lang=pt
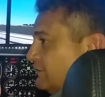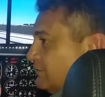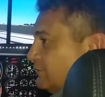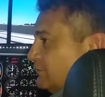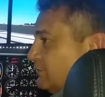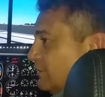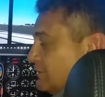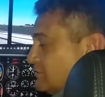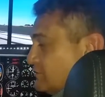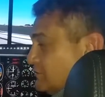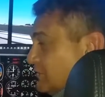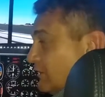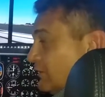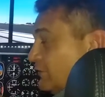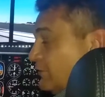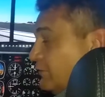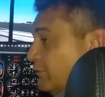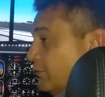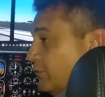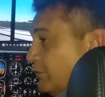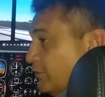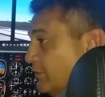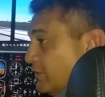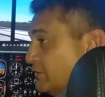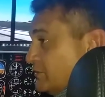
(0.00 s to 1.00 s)
Nosso
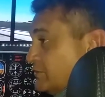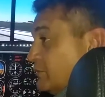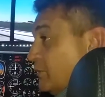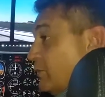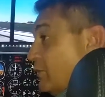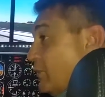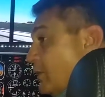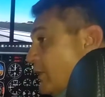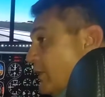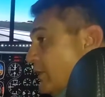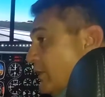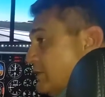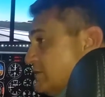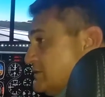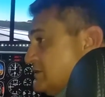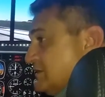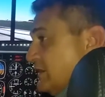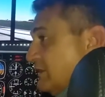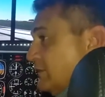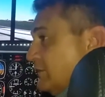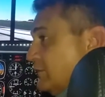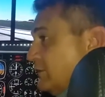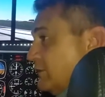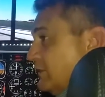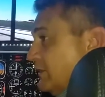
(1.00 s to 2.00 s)
aluno hoje, ou a nossa
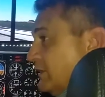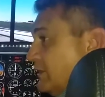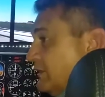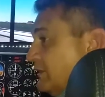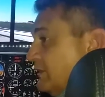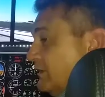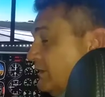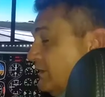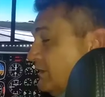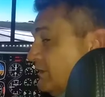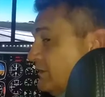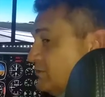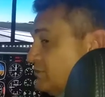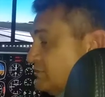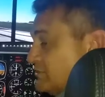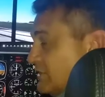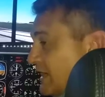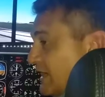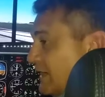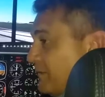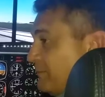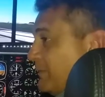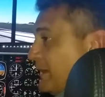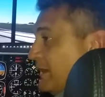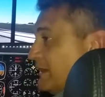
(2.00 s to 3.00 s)
aluna,
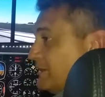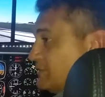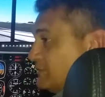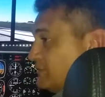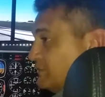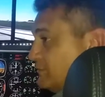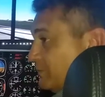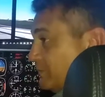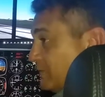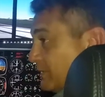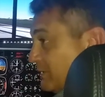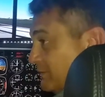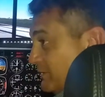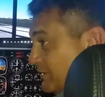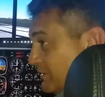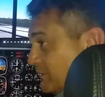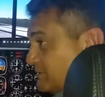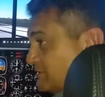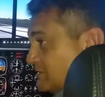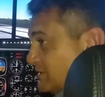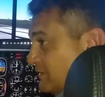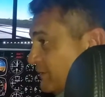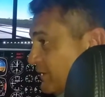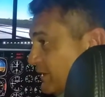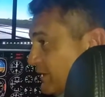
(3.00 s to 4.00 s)
já a partir do primeiro
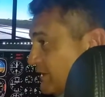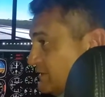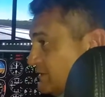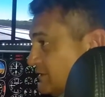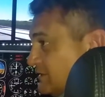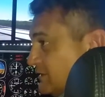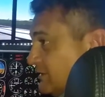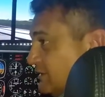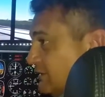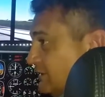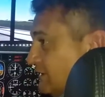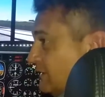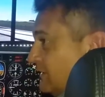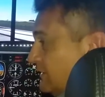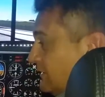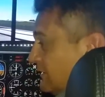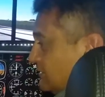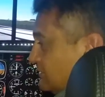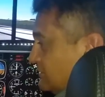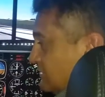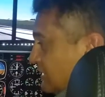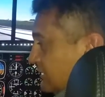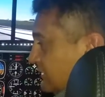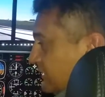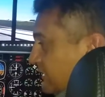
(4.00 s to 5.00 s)
semestre,
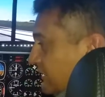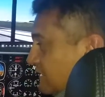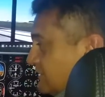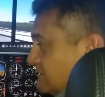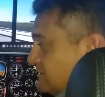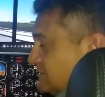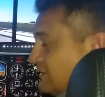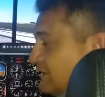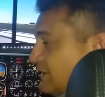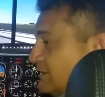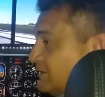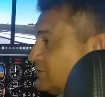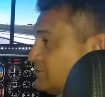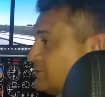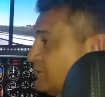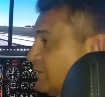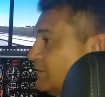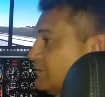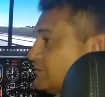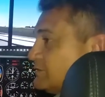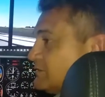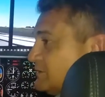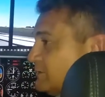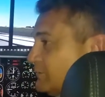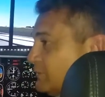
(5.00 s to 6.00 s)
já tem acesso
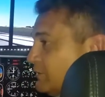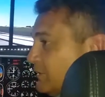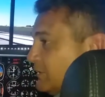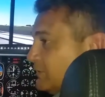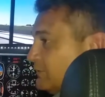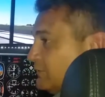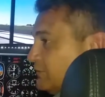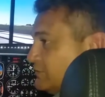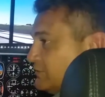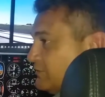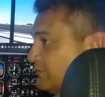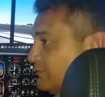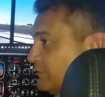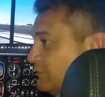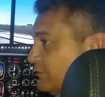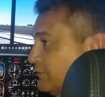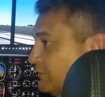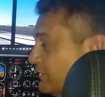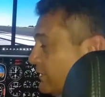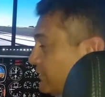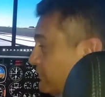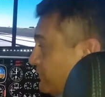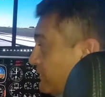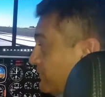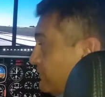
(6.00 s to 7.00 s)
ao simulador de voo,
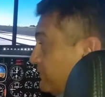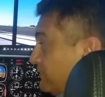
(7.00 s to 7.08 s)
que é um